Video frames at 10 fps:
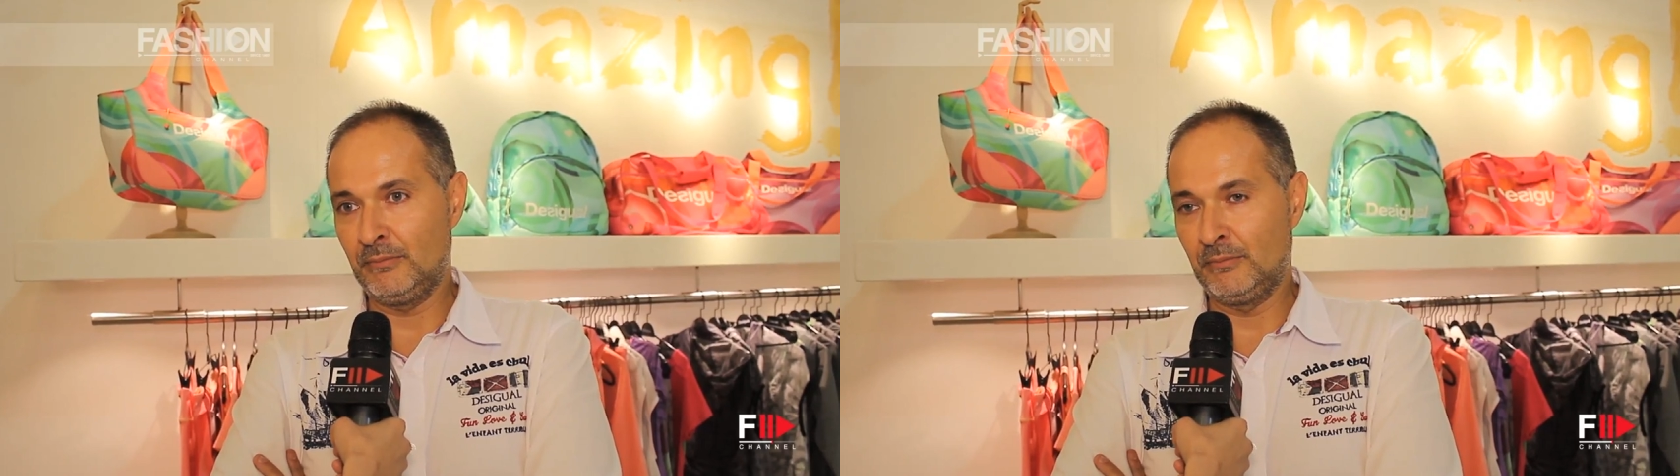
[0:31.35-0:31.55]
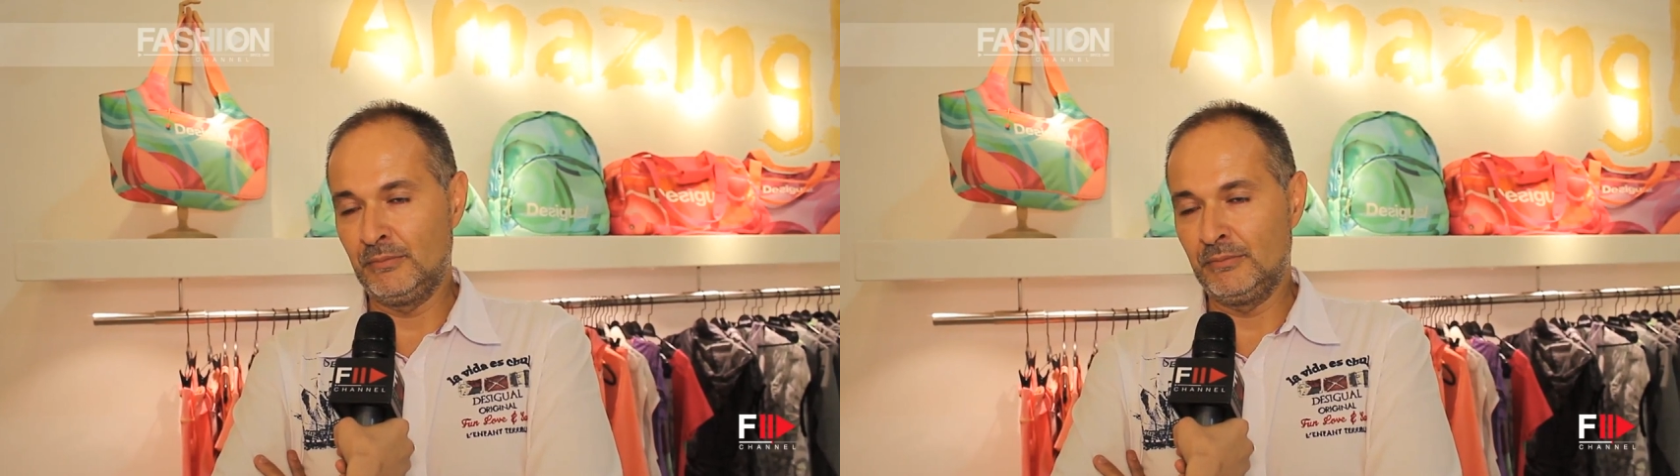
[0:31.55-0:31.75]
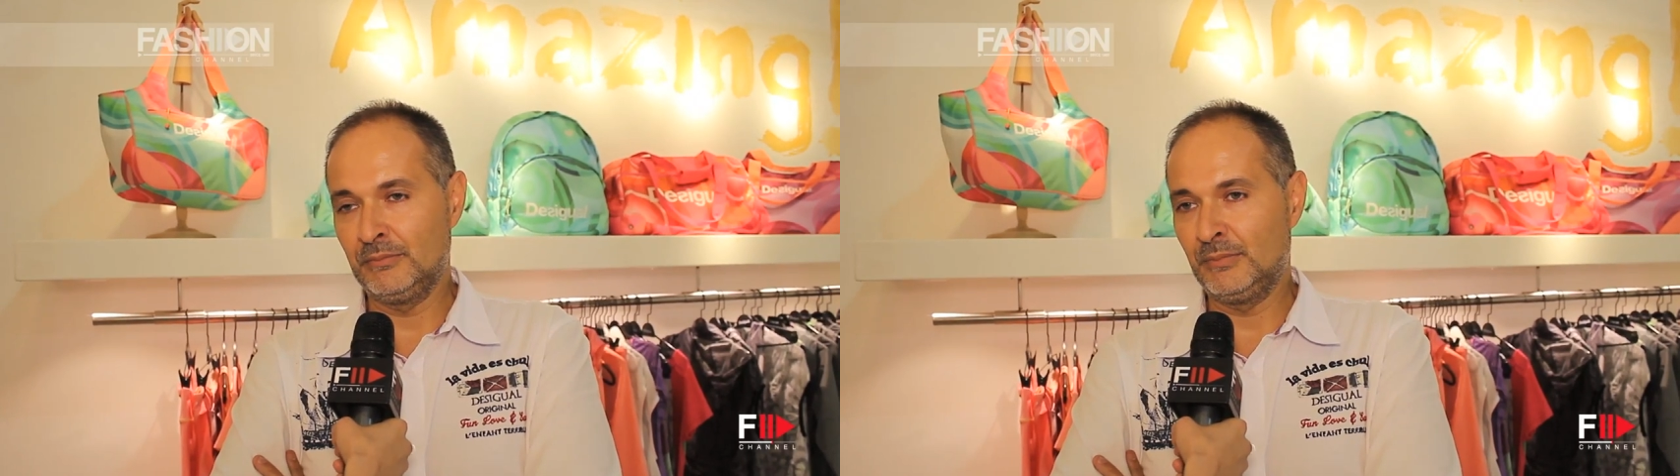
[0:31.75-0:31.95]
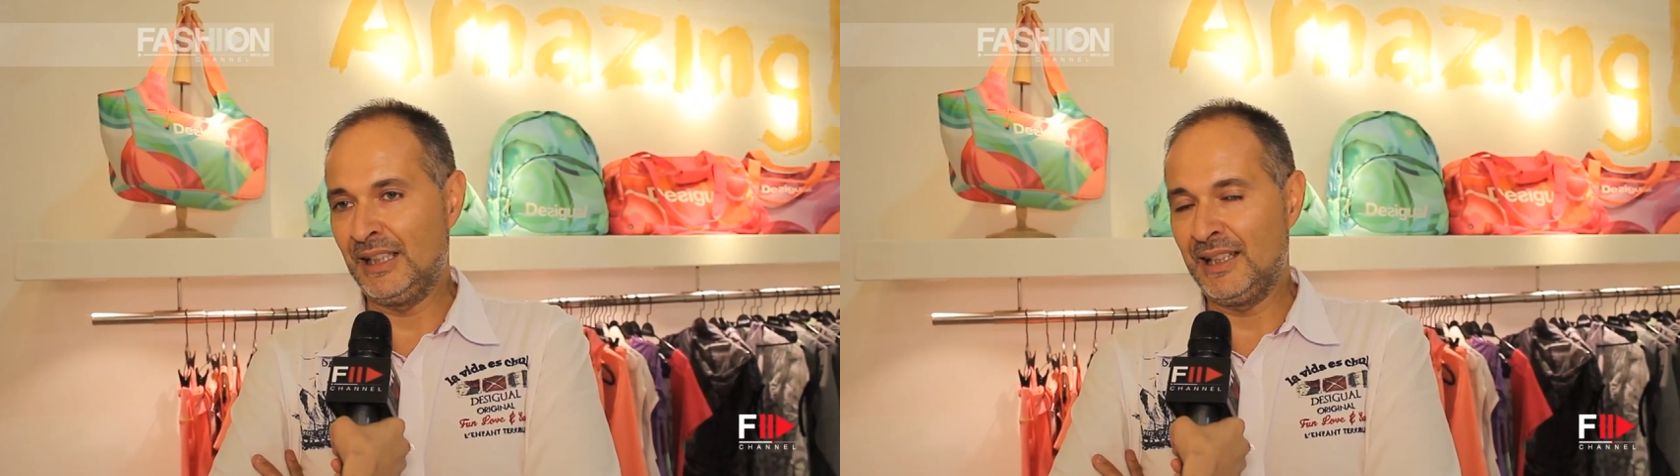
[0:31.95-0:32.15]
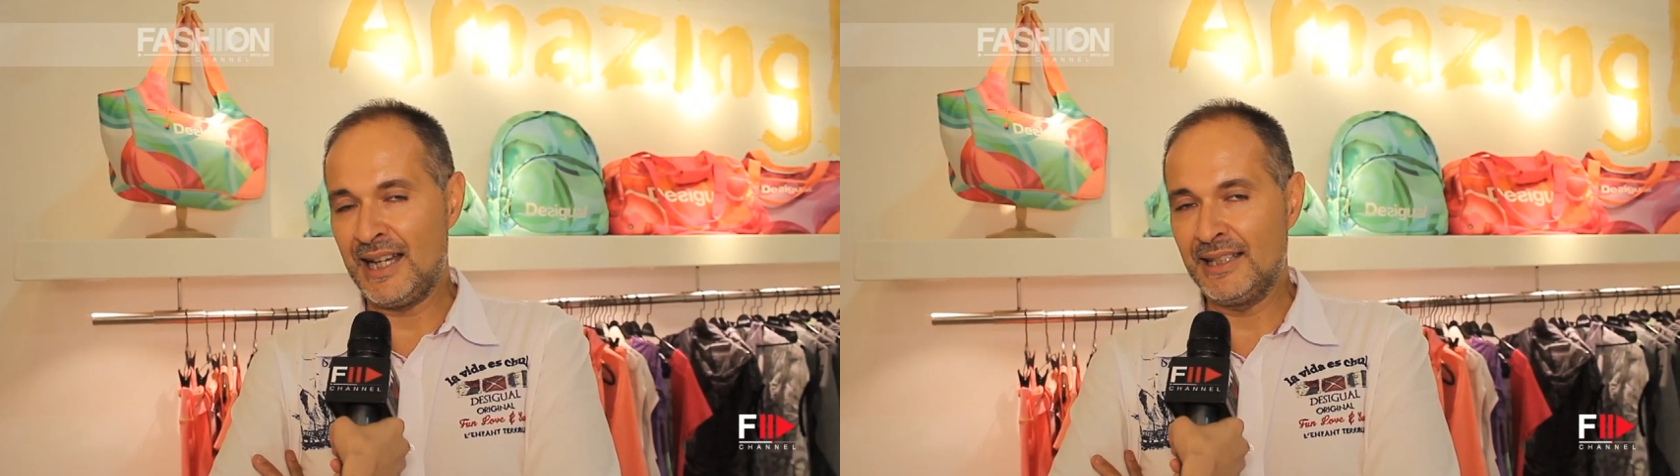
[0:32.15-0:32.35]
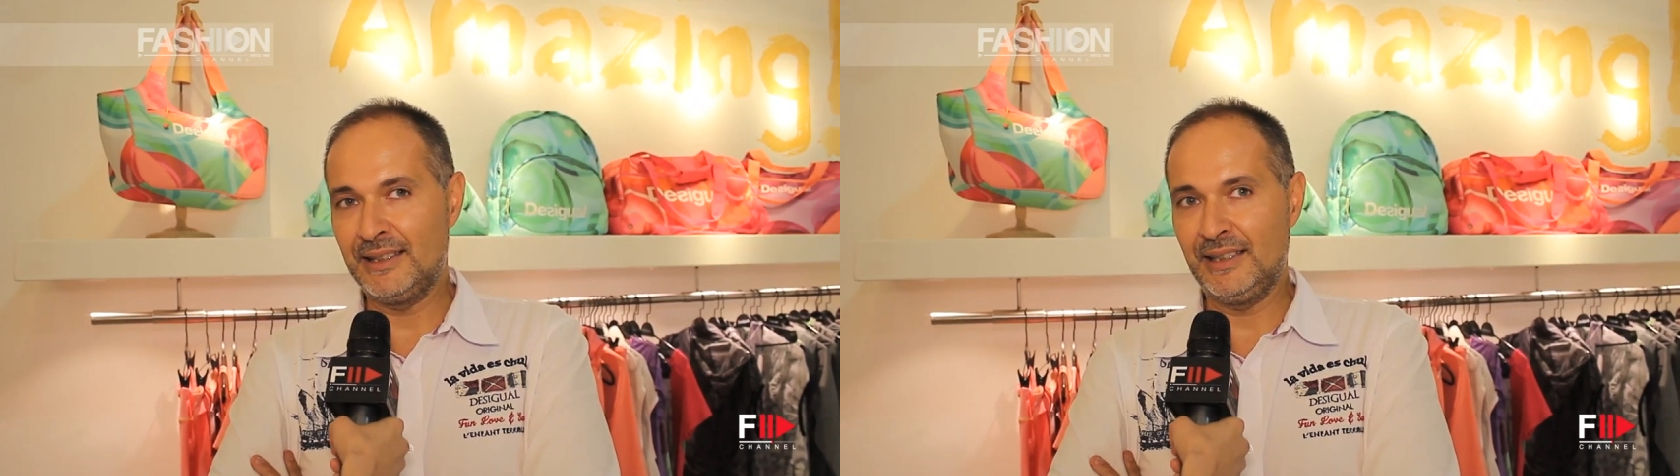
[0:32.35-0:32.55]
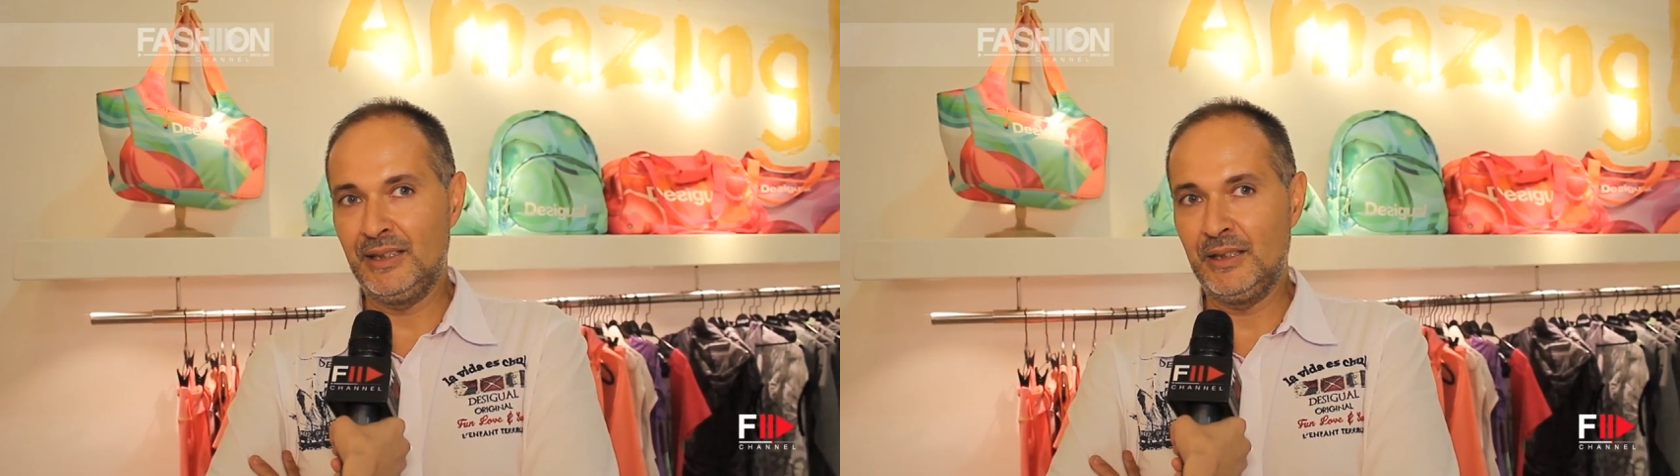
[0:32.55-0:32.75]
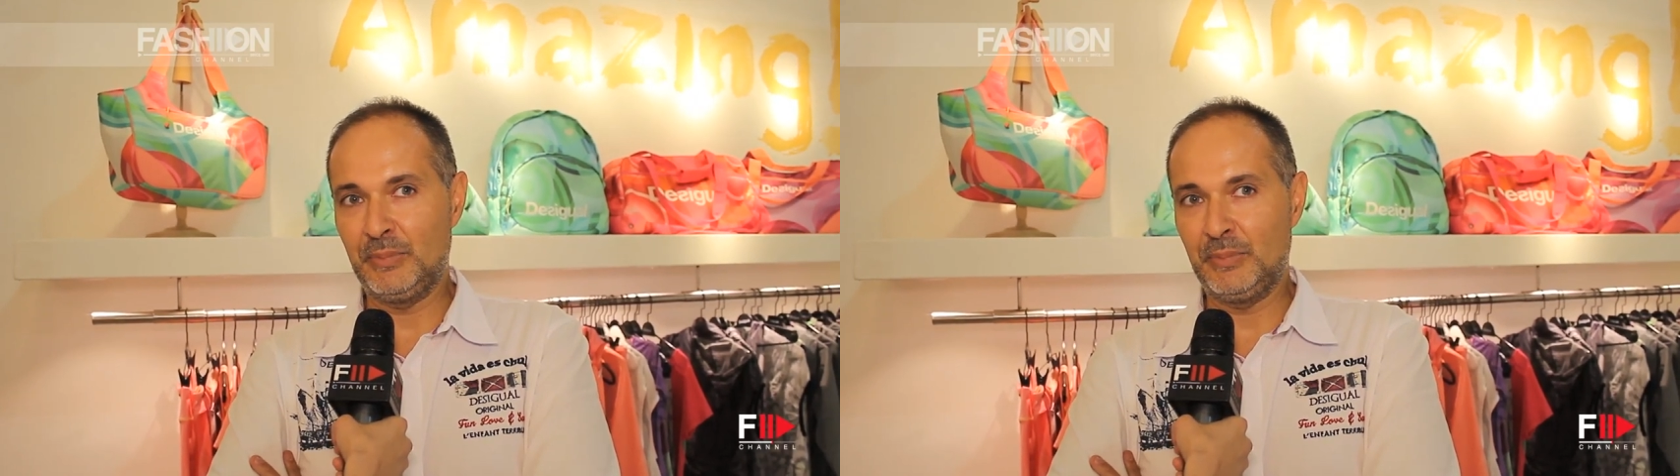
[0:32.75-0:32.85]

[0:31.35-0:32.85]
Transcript: mm, brillanti,